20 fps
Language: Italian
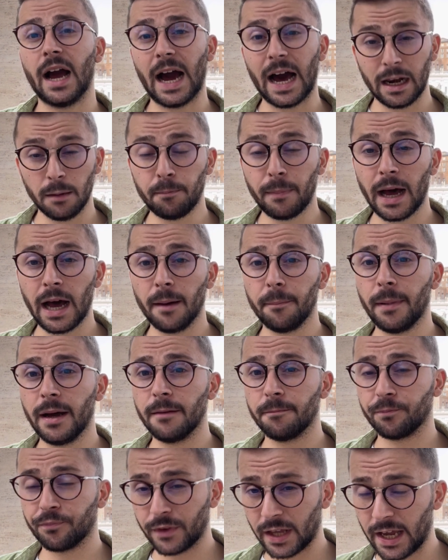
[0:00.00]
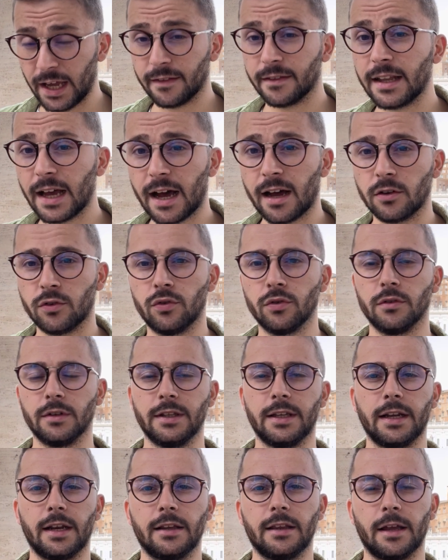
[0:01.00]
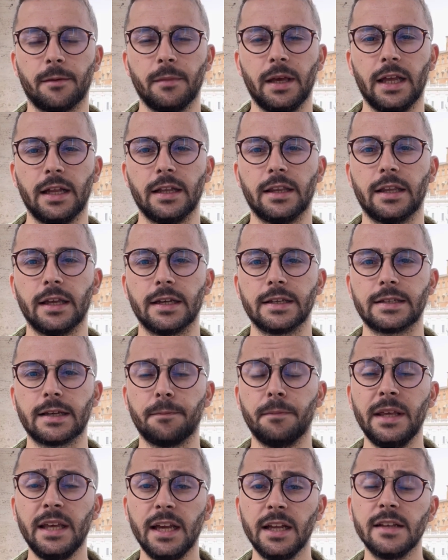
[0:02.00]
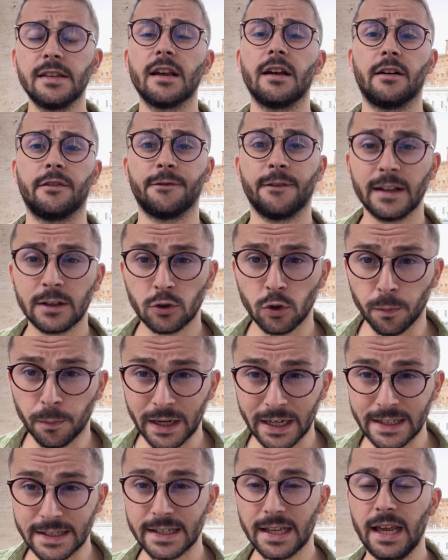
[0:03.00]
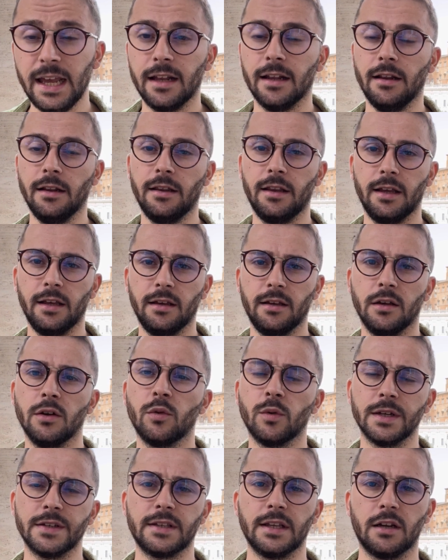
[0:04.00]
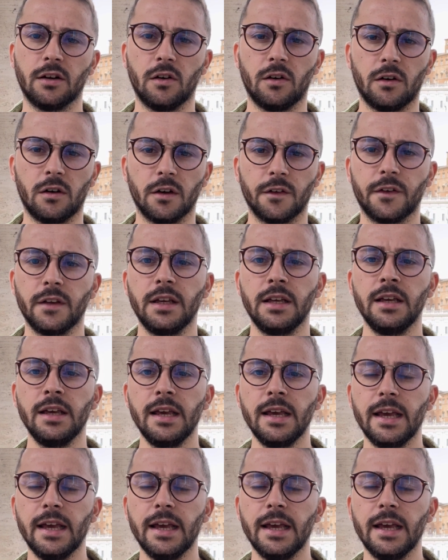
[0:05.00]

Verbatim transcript: Al Papa è andato direttamente Sapienza, ha fatto presente queste cose